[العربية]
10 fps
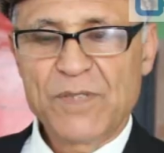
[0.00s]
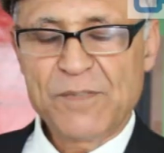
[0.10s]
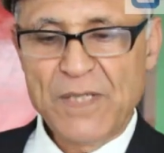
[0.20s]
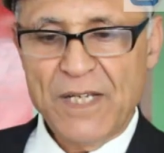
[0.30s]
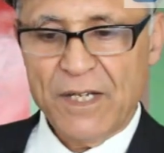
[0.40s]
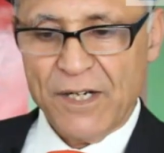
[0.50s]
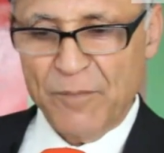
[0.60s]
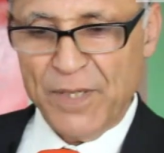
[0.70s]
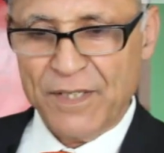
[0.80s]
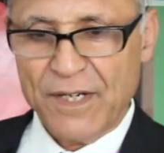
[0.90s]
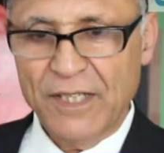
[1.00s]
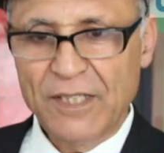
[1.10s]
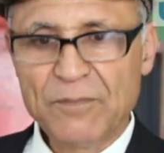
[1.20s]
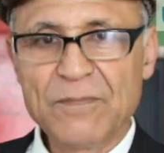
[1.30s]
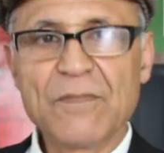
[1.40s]
بسم الله الرحمن
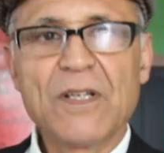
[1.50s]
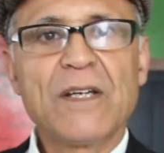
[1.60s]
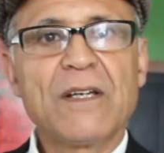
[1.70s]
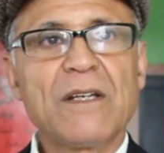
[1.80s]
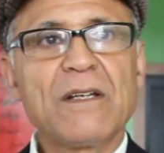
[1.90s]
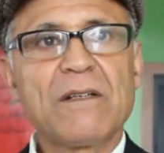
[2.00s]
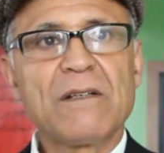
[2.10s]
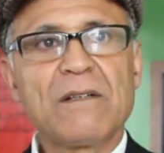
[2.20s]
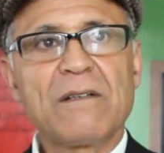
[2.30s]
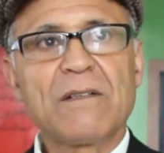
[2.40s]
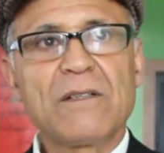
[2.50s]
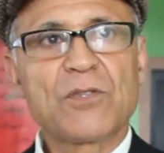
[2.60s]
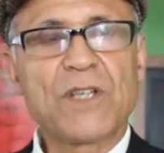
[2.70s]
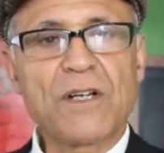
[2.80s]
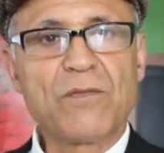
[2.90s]
الرحيم آه،
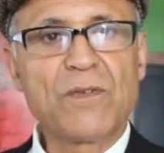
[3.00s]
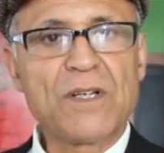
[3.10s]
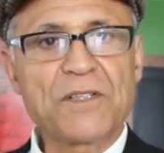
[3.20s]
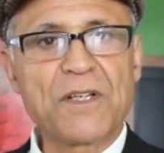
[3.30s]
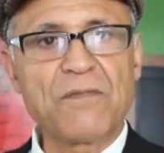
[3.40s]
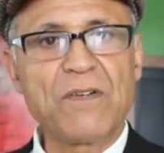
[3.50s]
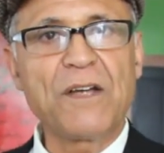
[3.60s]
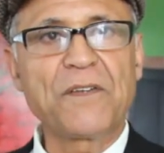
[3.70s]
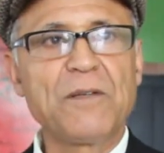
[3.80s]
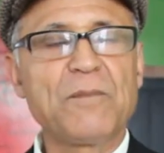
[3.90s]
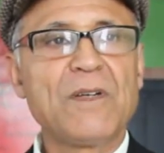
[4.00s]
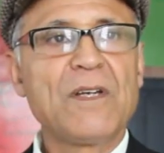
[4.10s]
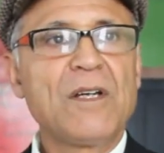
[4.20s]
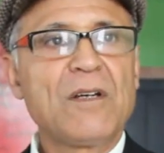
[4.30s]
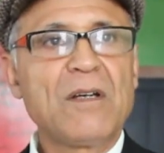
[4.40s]
يشرفنا الشرف العظيم
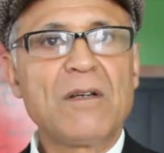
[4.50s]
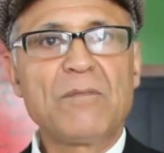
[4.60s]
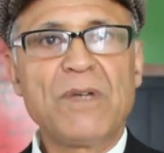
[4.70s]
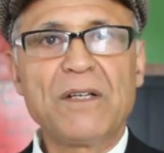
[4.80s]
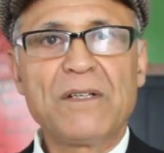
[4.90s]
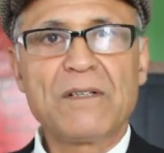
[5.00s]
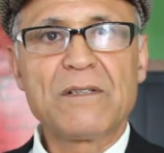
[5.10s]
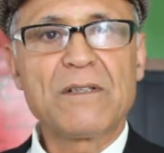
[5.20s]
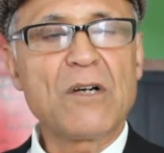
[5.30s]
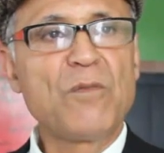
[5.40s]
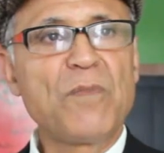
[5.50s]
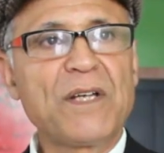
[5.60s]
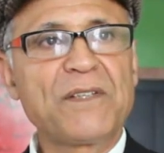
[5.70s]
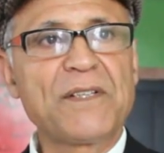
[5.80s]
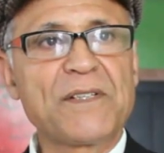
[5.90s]
آه، بأن نقوم
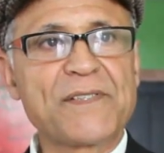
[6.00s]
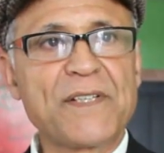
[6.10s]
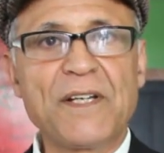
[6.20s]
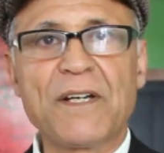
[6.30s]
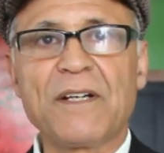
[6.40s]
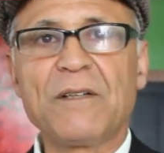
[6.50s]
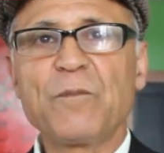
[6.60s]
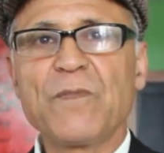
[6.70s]
بهذه الزيارة